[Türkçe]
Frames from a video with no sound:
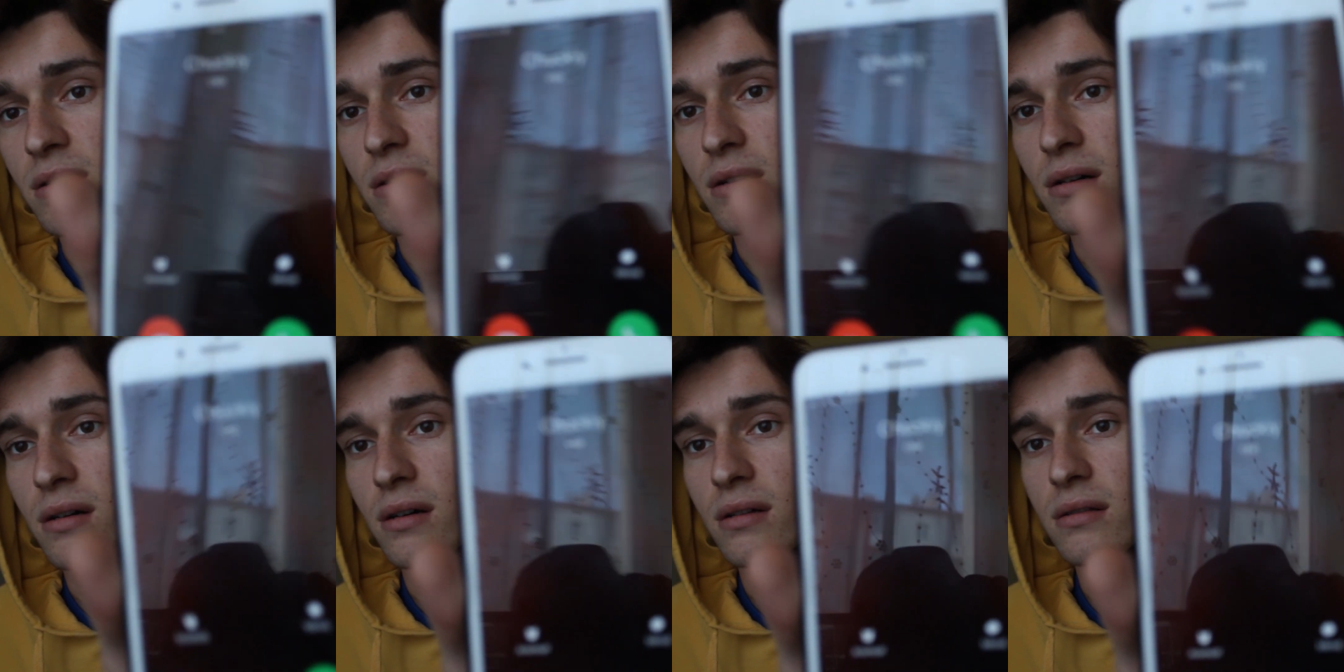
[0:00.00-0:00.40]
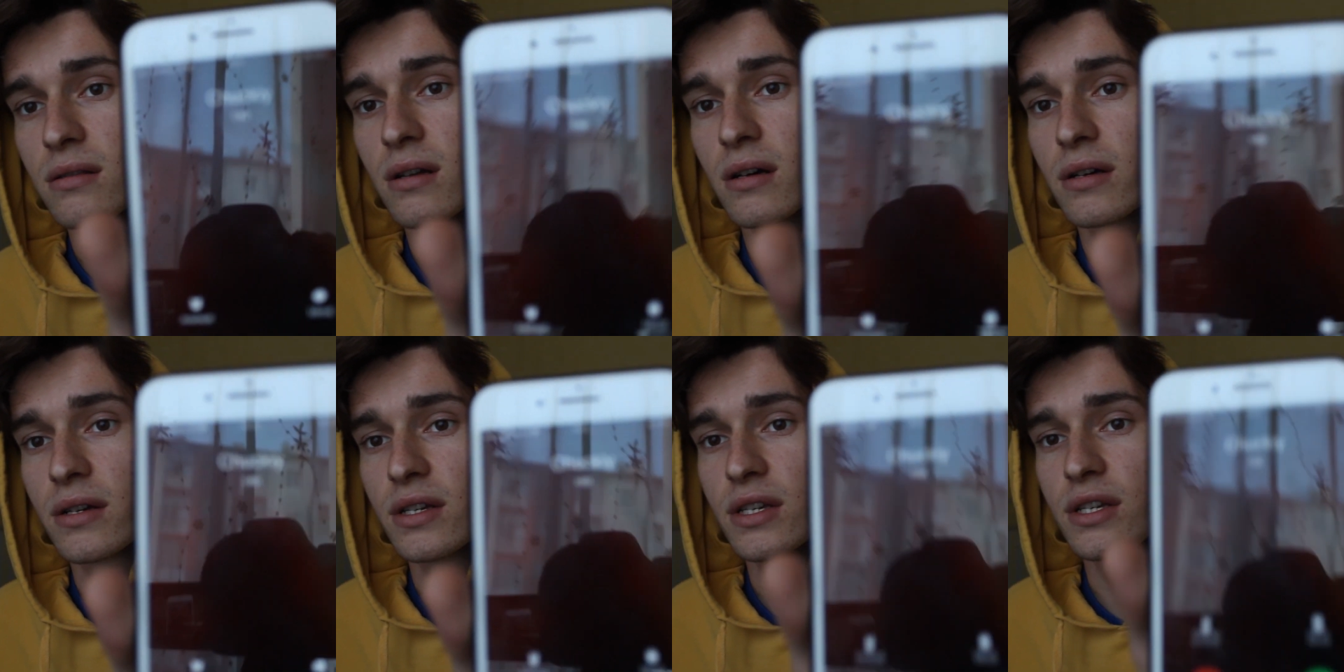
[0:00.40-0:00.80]

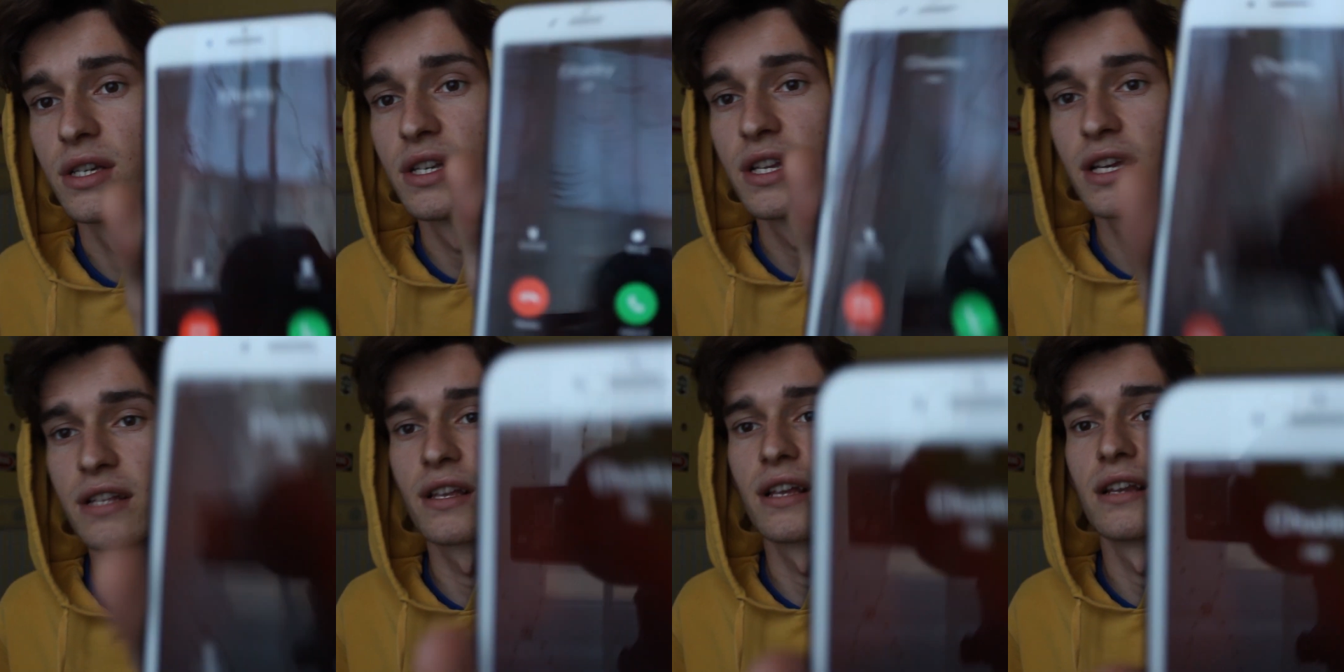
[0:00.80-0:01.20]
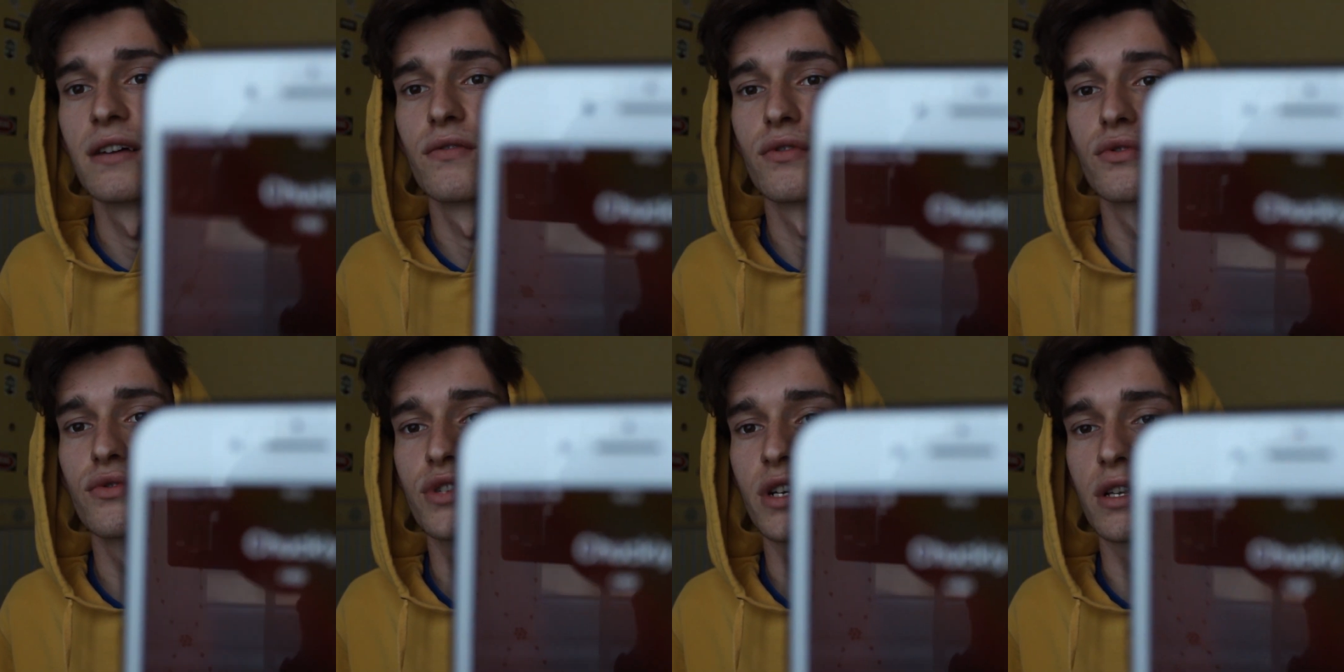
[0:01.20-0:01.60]
Allah yine
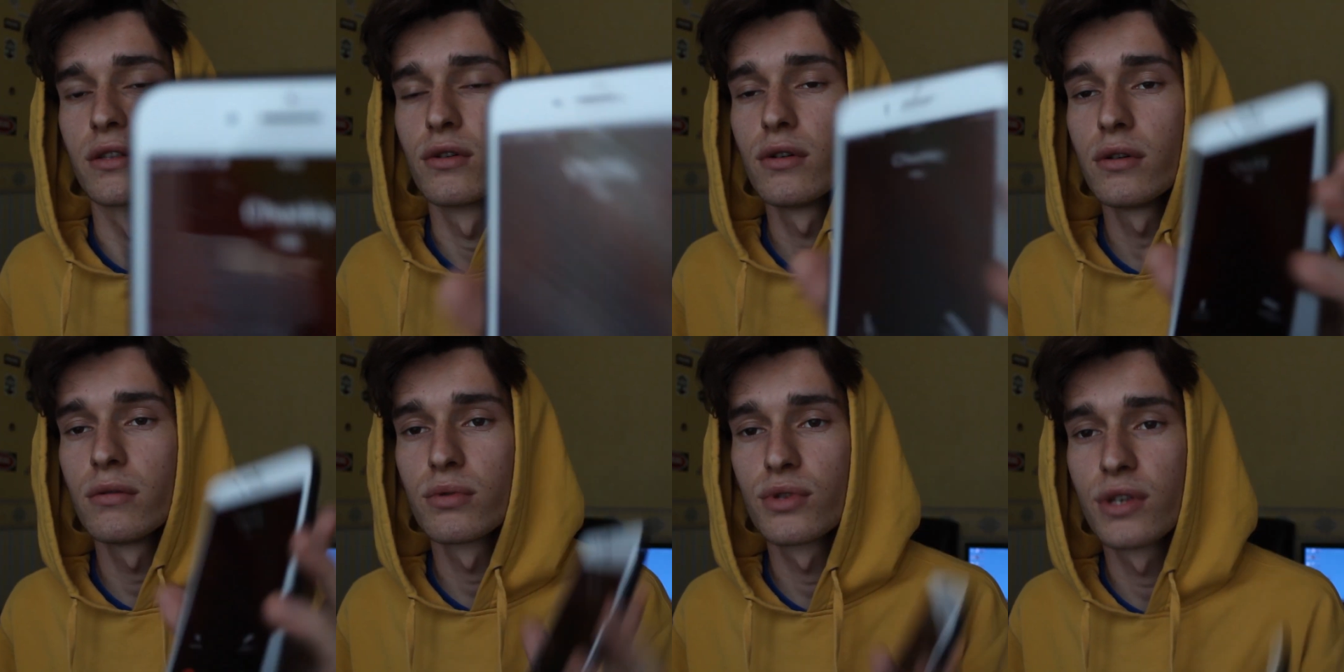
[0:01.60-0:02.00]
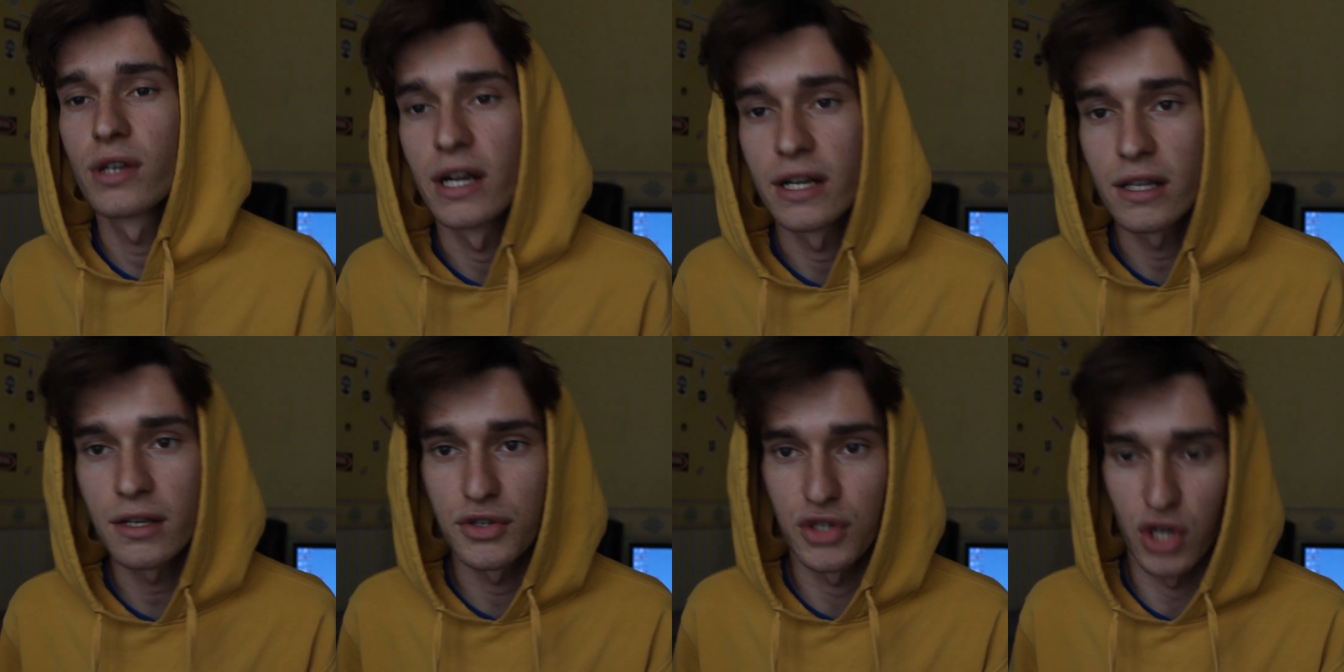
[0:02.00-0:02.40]
telefon çalıyor. Bu
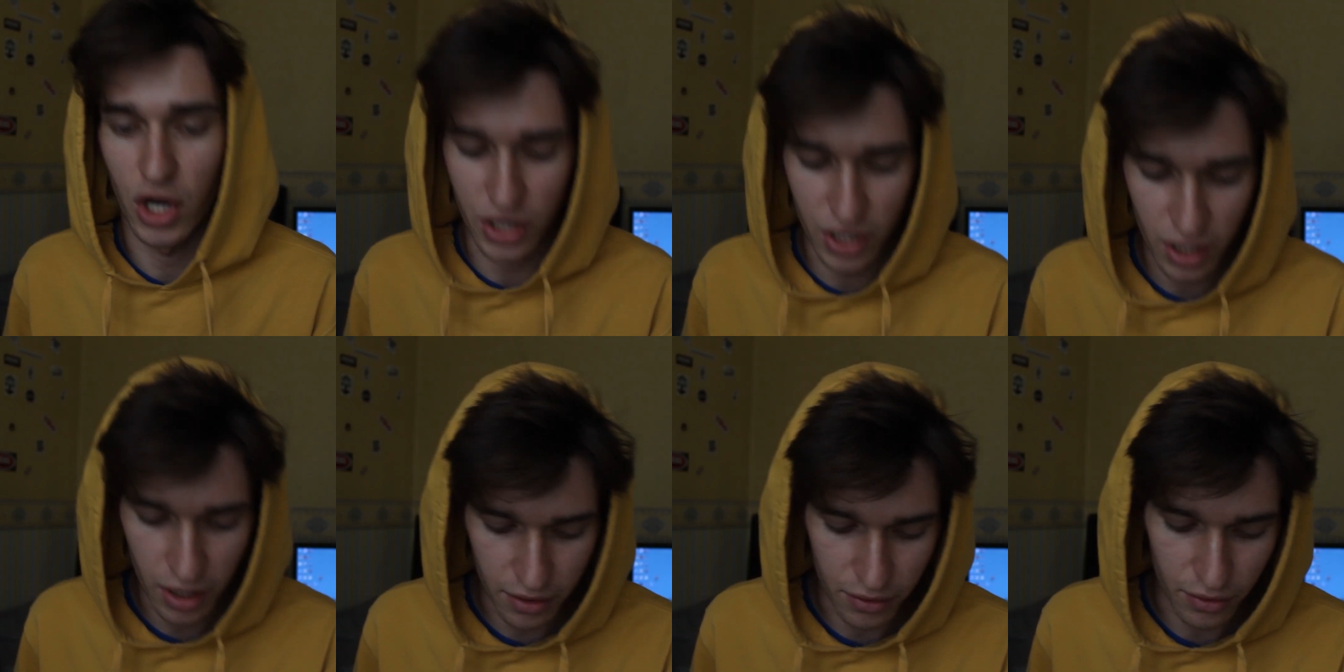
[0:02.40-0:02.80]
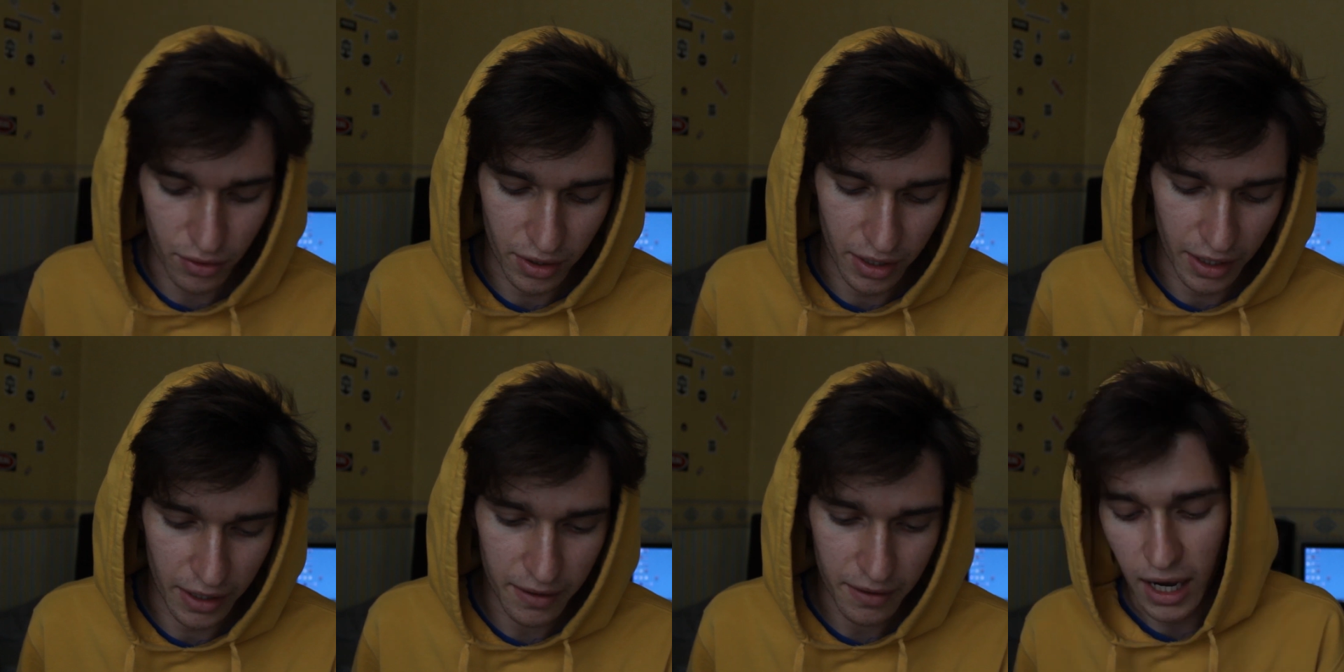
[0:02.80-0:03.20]
sefer de Çaki
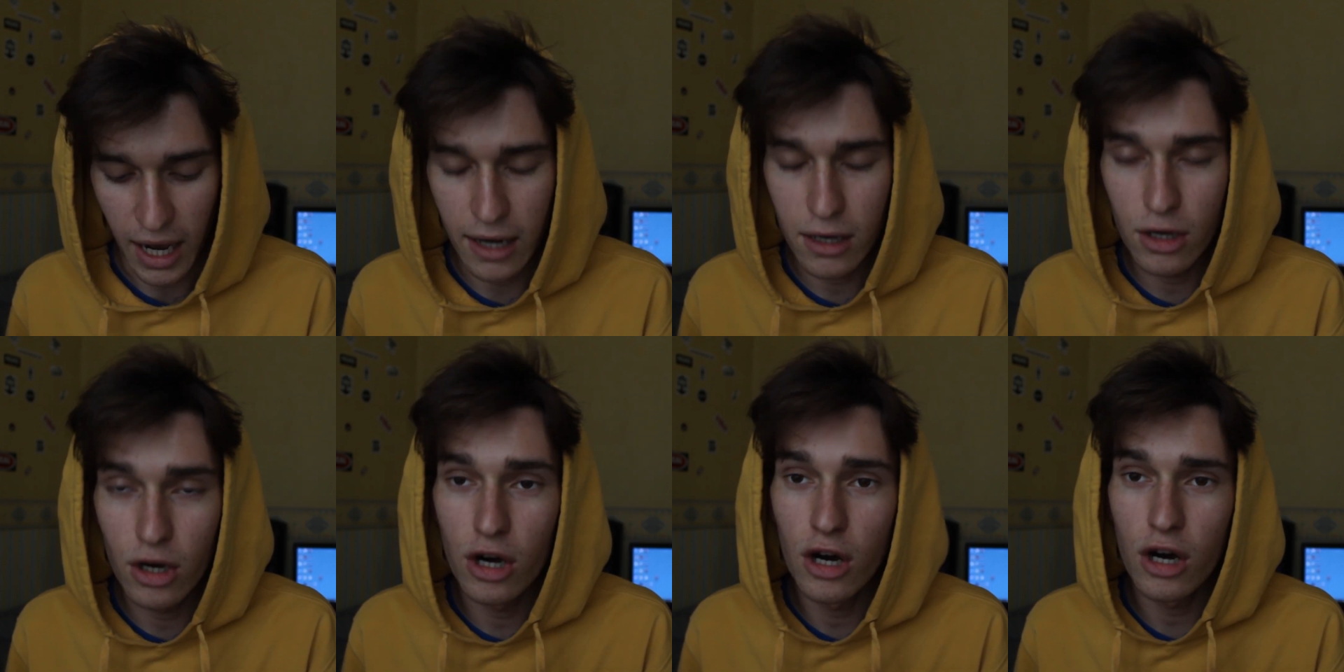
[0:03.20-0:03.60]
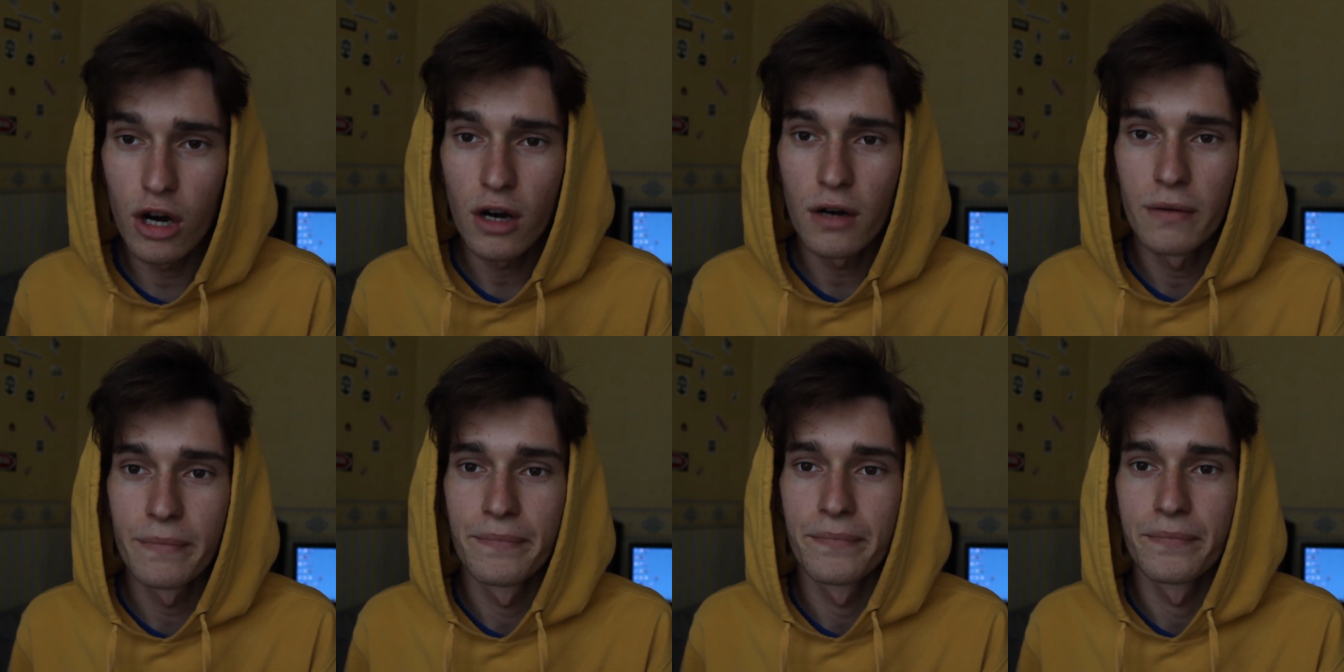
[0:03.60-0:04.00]
arıyor ya.
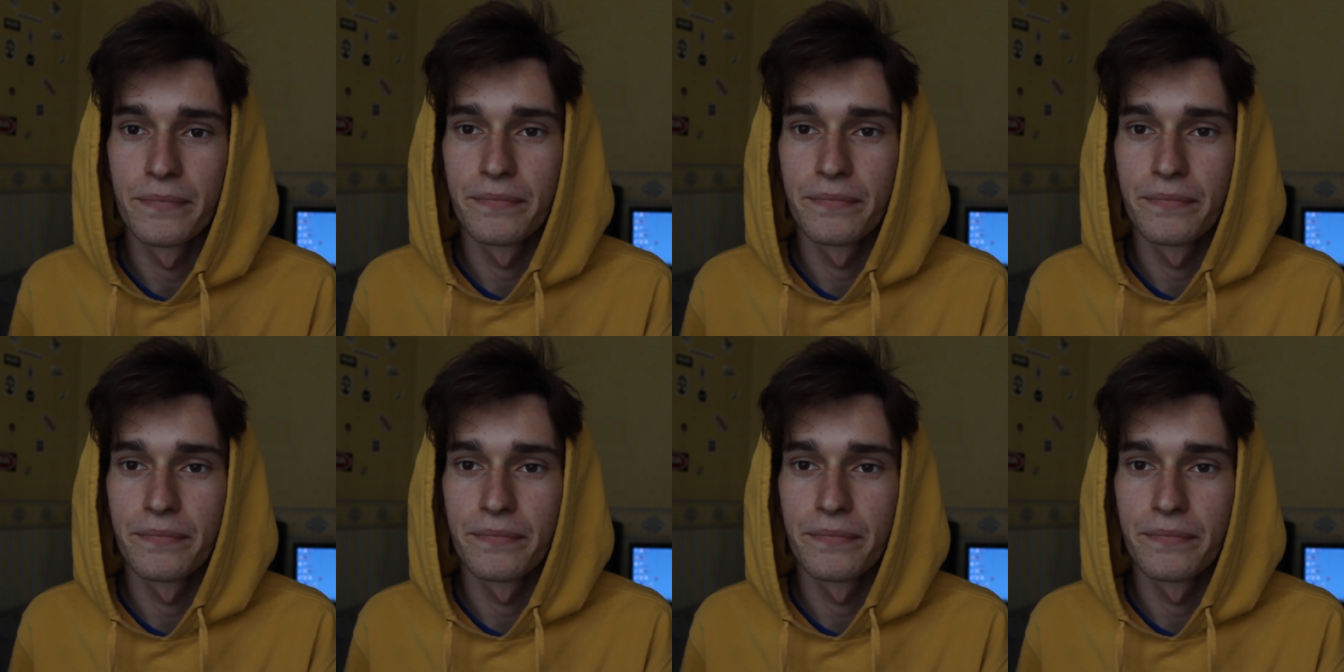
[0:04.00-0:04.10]
Alo.